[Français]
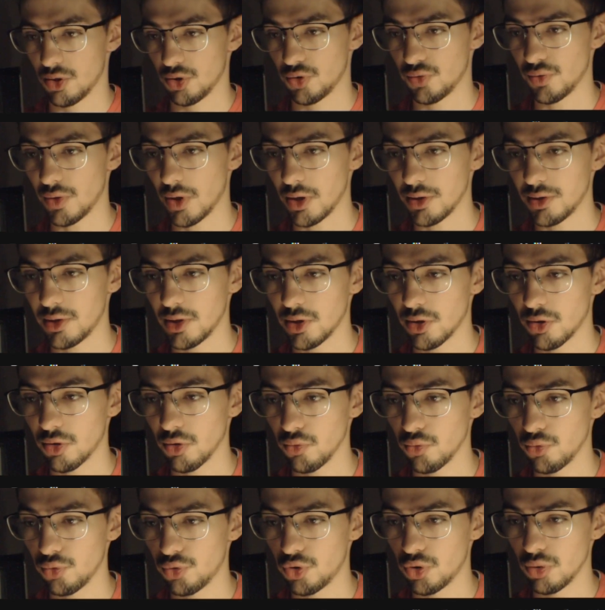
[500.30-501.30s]
Tu as arrêter quand
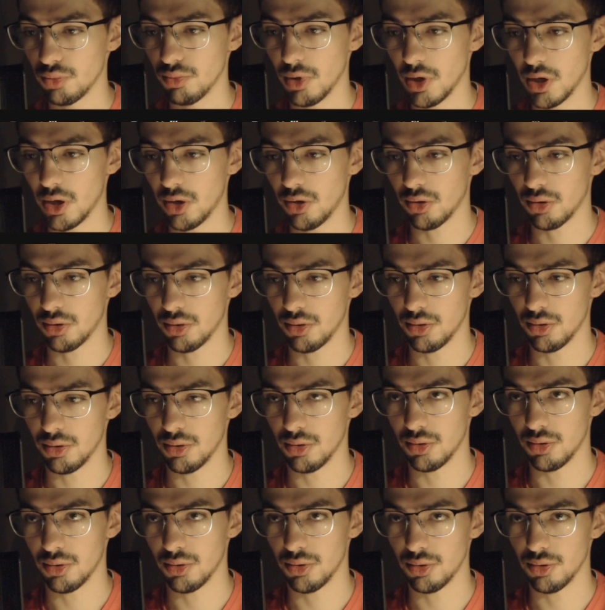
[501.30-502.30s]
YouTube Alors,
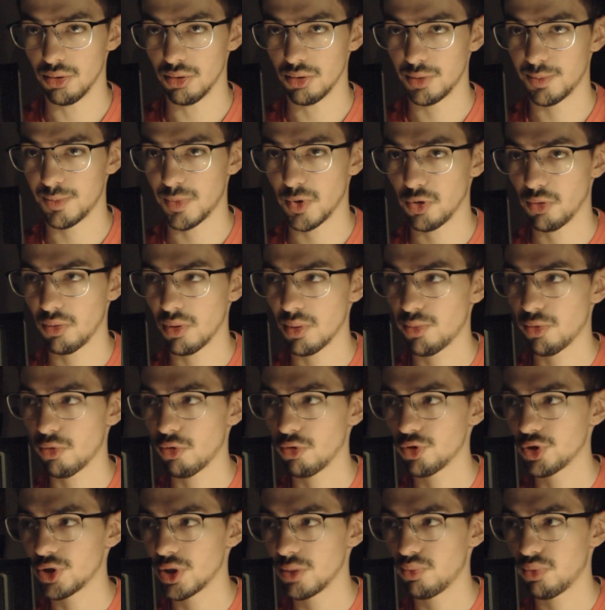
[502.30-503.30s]
euh, c'est pas dans les
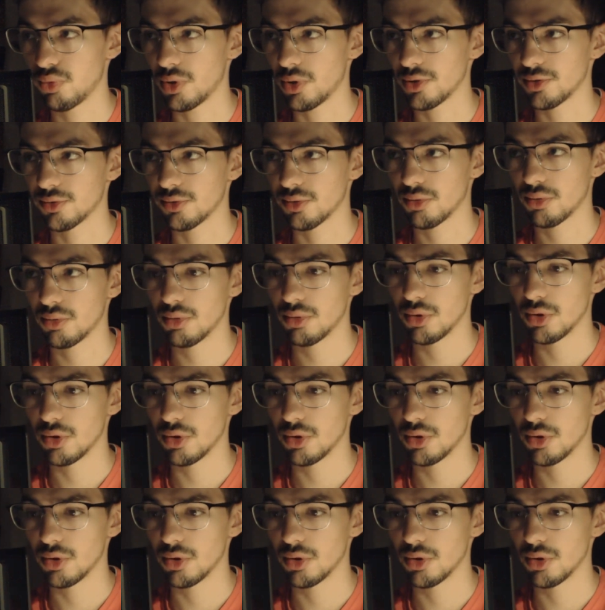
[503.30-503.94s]
projets pour l'instant.